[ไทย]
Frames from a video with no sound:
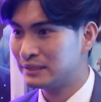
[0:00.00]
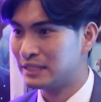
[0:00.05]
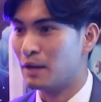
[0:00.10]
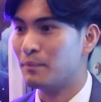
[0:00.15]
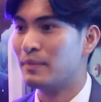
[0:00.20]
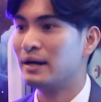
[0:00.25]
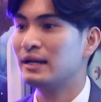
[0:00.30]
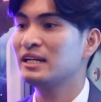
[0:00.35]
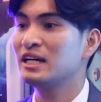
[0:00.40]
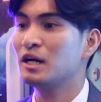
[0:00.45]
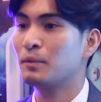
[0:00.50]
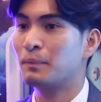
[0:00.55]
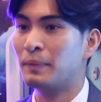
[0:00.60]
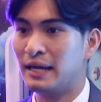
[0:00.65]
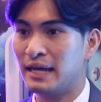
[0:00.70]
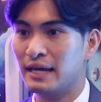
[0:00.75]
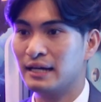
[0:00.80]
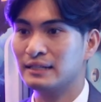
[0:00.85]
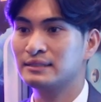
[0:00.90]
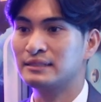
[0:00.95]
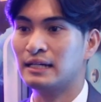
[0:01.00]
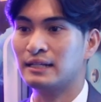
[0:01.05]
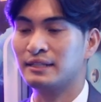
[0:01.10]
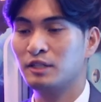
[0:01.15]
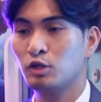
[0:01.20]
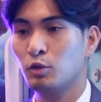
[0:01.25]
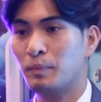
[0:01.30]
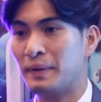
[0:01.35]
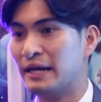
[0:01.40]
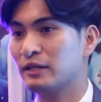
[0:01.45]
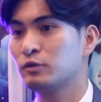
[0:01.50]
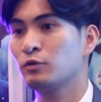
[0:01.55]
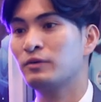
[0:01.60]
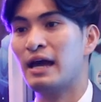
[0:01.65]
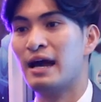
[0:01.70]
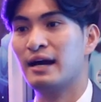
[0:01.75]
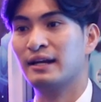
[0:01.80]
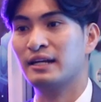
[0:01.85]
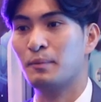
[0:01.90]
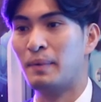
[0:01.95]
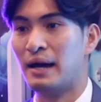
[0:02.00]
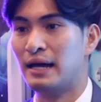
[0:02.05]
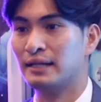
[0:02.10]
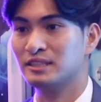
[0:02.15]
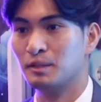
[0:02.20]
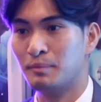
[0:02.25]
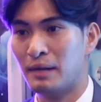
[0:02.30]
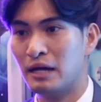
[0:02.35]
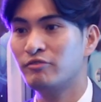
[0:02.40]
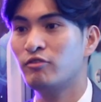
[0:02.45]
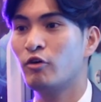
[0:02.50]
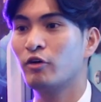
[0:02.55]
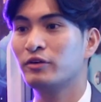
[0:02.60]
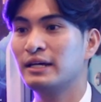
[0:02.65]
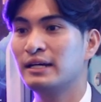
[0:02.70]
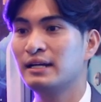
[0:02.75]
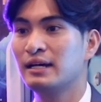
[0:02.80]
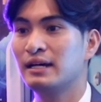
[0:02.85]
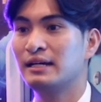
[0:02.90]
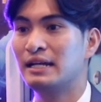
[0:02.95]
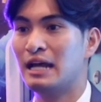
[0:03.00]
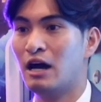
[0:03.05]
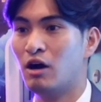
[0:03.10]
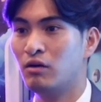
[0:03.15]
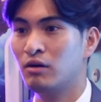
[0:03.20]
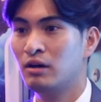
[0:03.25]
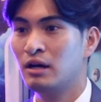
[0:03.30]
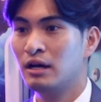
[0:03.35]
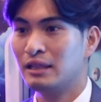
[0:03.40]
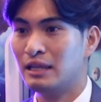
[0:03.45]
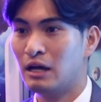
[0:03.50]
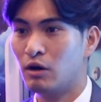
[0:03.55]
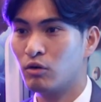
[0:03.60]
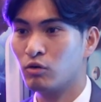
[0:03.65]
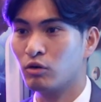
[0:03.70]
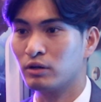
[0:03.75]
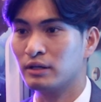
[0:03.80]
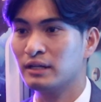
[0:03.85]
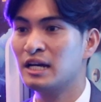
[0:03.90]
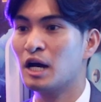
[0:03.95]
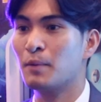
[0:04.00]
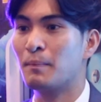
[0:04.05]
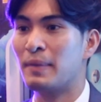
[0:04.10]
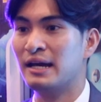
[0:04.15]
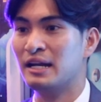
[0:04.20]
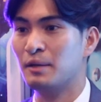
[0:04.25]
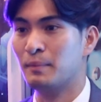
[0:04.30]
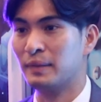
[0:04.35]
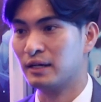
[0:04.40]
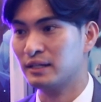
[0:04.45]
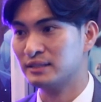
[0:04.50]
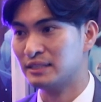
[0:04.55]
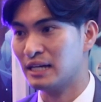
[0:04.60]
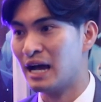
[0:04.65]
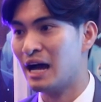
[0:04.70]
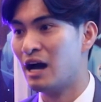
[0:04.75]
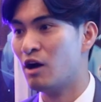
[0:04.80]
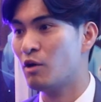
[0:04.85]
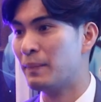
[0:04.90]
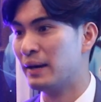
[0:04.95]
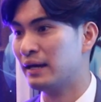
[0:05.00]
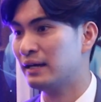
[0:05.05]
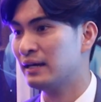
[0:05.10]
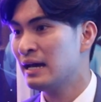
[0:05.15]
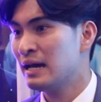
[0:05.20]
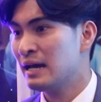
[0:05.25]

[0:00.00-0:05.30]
สามารถเลือกเพลงจากคิวเพลงทุกอย่างเนี่ยผ่านสมาร์ทโฟนได้เลย แล้วเรากดเลือกไปเนี่ยมันก็จะเข้าไป